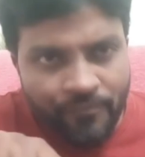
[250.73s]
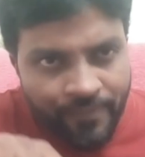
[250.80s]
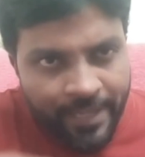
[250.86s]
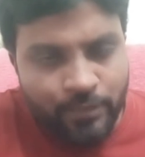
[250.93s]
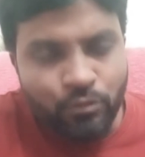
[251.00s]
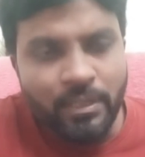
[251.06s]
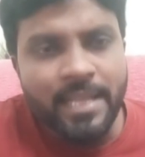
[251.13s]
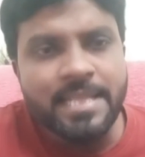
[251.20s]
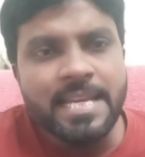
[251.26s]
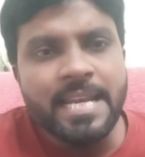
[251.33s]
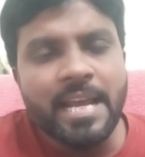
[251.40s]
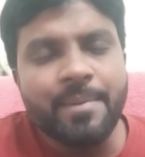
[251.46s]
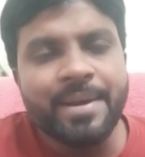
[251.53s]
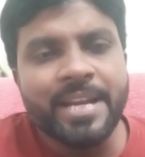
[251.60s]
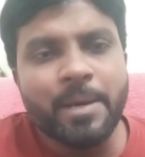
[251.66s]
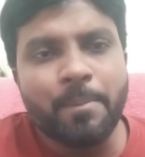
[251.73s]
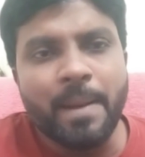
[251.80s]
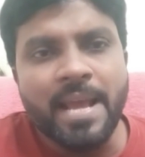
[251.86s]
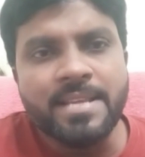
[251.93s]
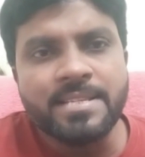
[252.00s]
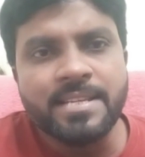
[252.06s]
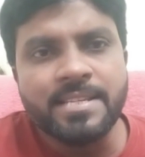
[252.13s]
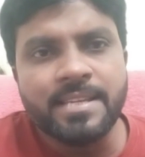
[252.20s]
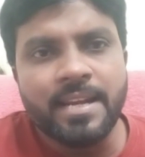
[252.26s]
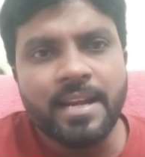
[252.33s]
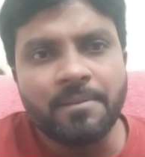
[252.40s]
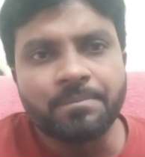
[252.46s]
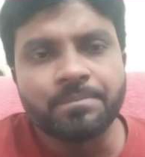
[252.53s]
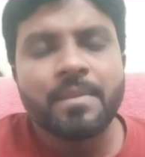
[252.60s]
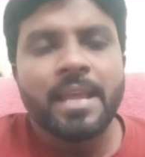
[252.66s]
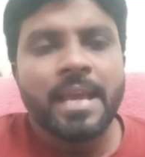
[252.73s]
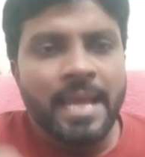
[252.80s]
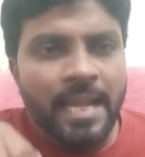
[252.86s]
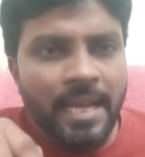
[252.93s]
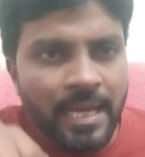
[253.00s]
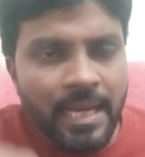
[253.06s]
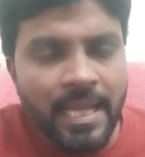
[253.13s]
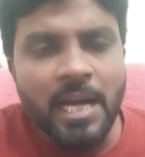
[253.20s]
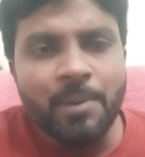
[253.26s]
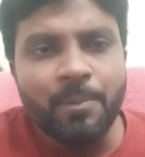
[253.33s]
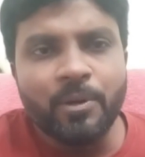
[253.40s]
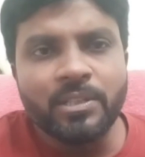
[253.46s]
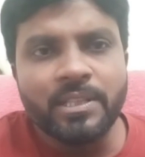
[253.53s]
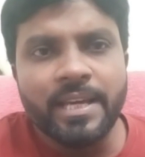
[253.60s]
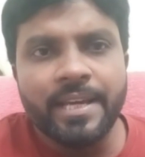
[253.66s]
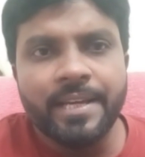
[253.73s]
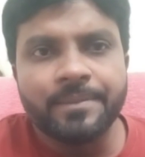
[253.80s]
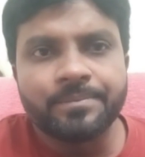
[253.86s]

వ్యక్తులే దీన్ని ఏమైనా ప్లాన్ చేశారా లేకపోతే